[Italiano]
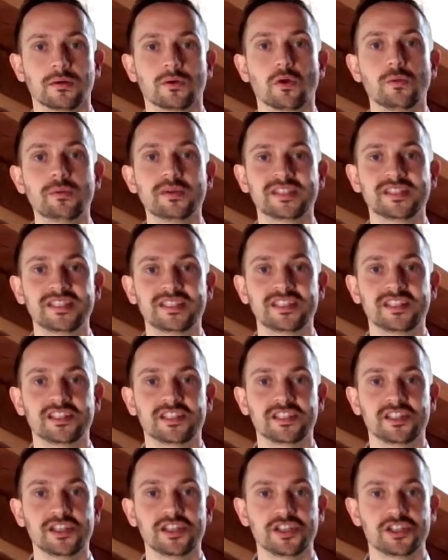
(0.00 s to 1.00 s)
Come si
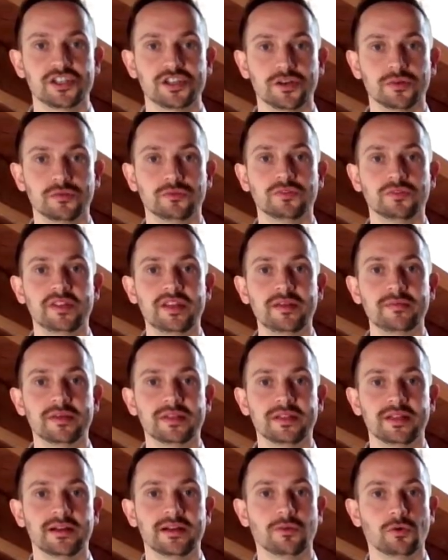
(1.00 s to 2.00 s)
gestisce un team
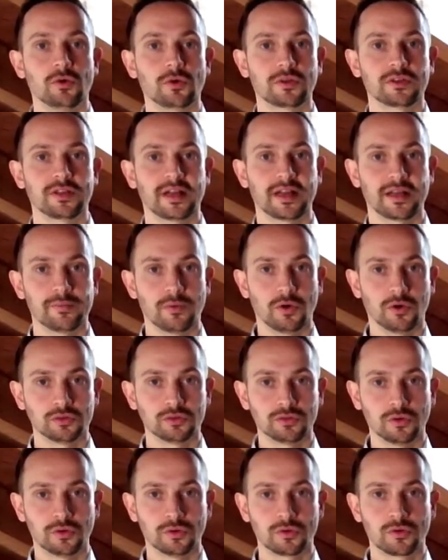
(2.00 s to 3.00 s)
di lavoro da
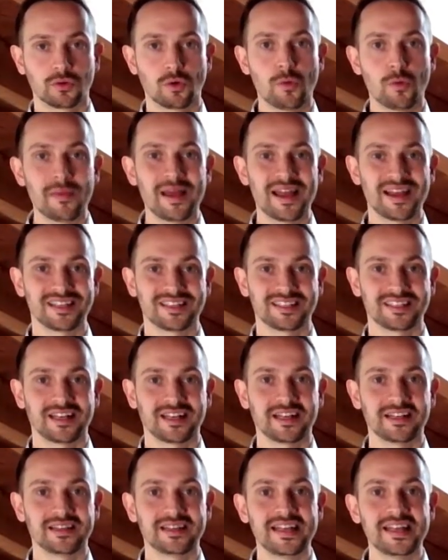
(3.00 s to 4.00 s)
remoto? Come
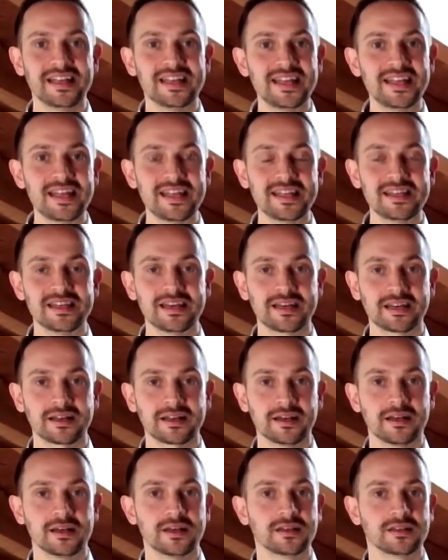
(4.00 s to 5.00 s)
essere dei leader
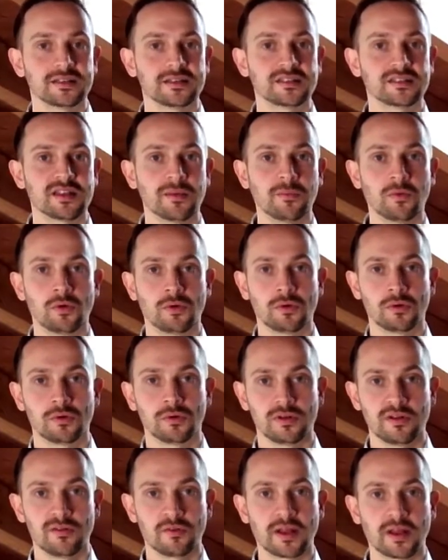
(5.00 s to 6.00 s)
se stiamo
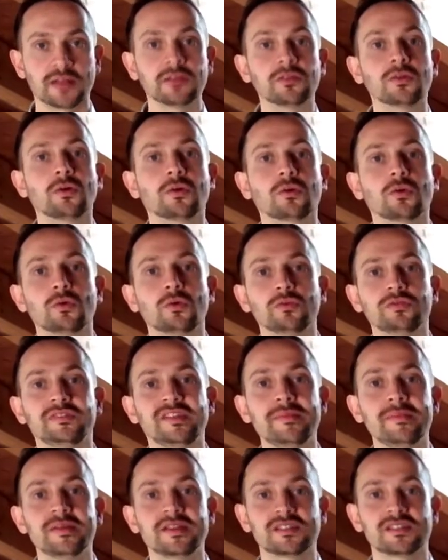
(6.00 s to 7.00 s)
lavorando con un
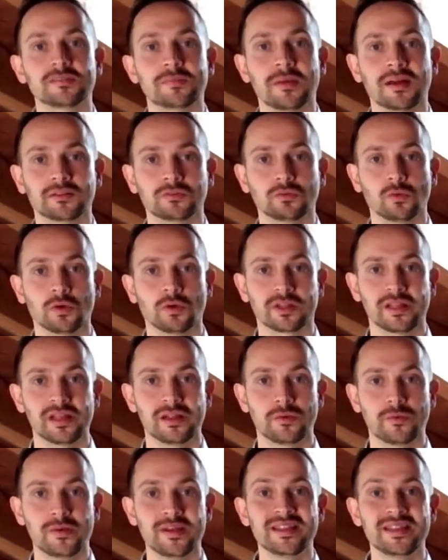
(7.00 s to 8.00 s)
team in smart
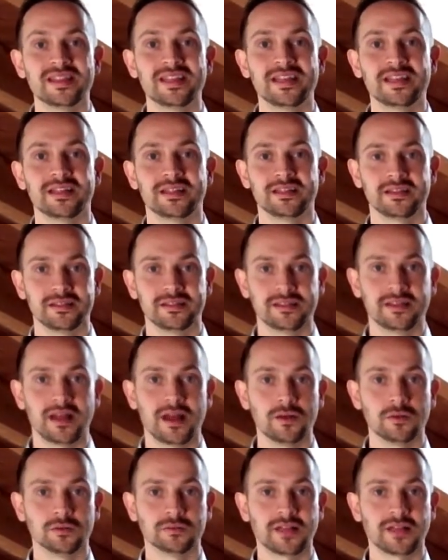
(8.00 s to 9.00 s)
working, quindi da
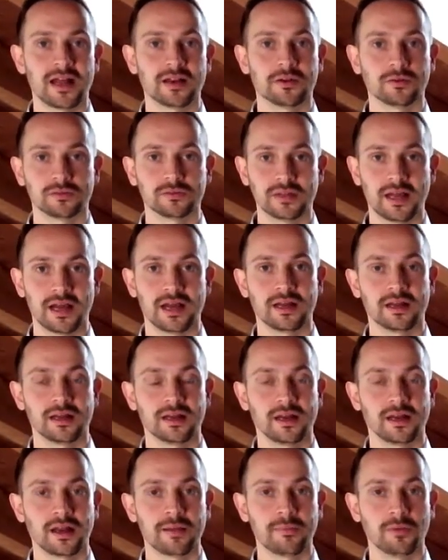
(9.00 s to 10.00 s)
lontano, da
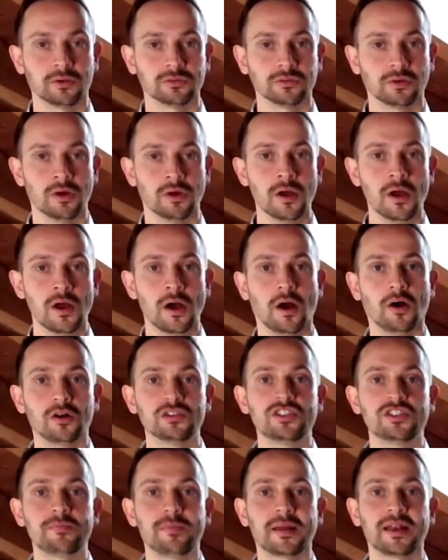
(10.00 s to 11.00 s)
remoto?
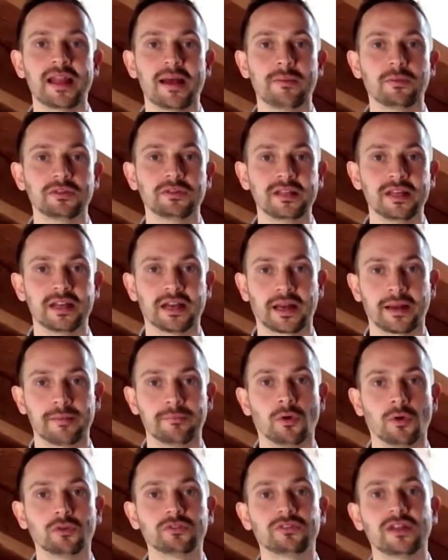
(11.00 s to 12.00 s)
Oggi parliamo di
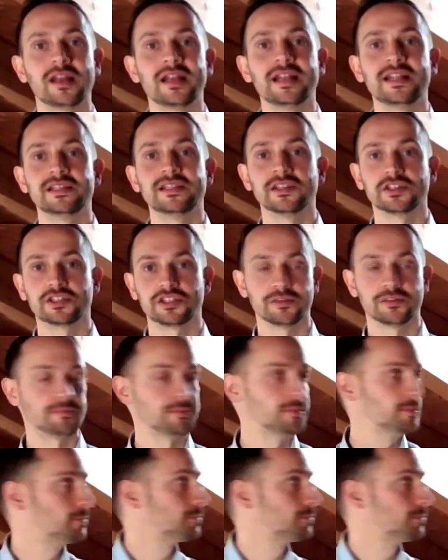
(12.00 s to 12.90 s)
remote leadership.